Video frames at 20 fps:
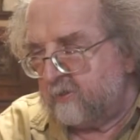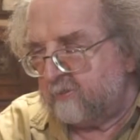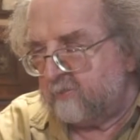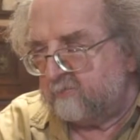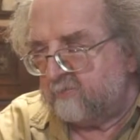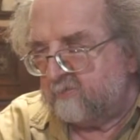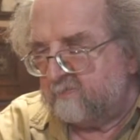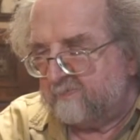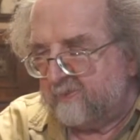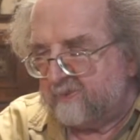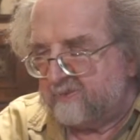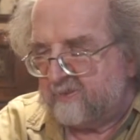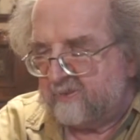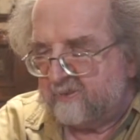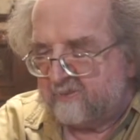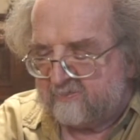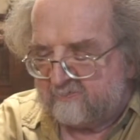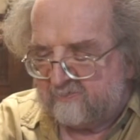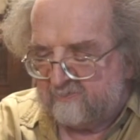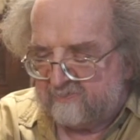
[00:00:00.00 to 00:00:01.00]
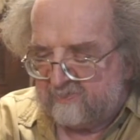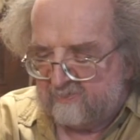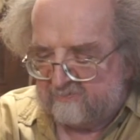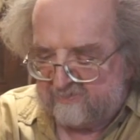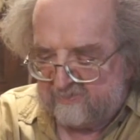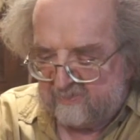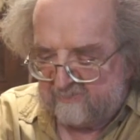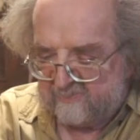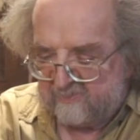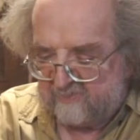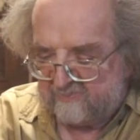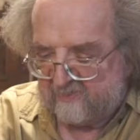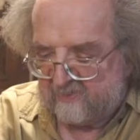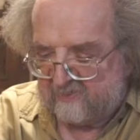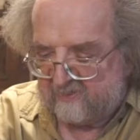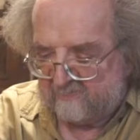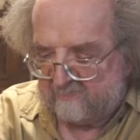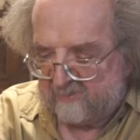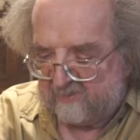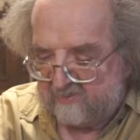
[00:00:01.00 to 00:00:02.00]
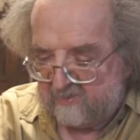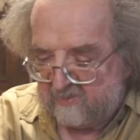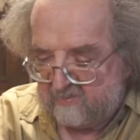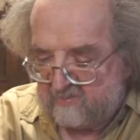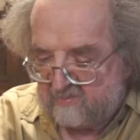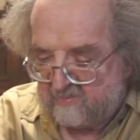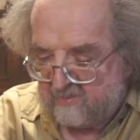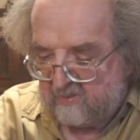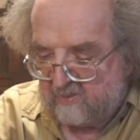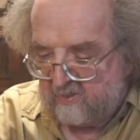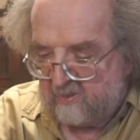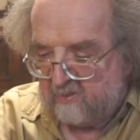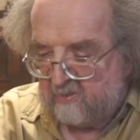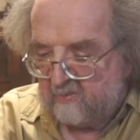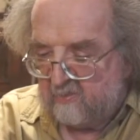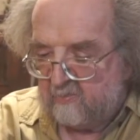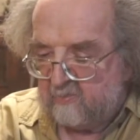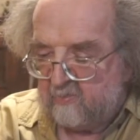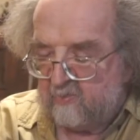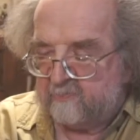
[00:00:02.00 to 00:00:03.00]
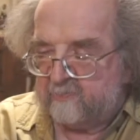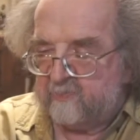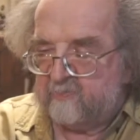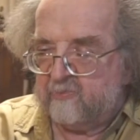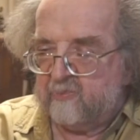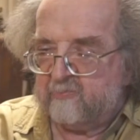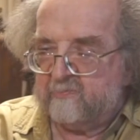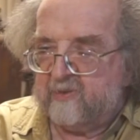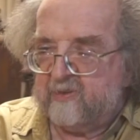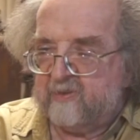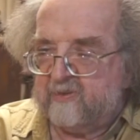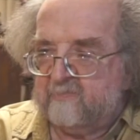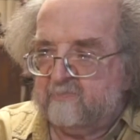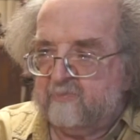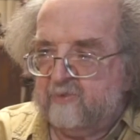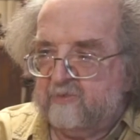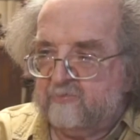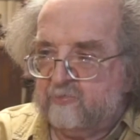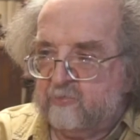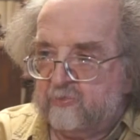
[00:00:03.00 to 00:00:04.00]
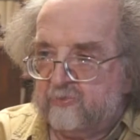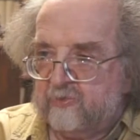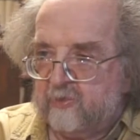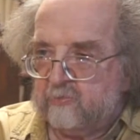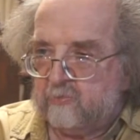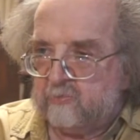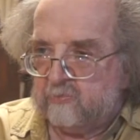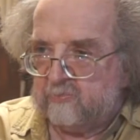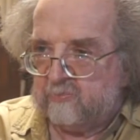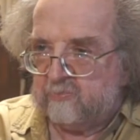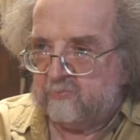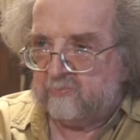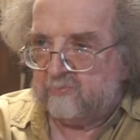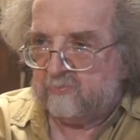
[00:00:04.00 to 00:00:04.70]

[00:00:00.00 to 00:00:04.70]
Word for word: который впоследствии взял себе псевдоним Аник, он повел меня на Муравую садовую.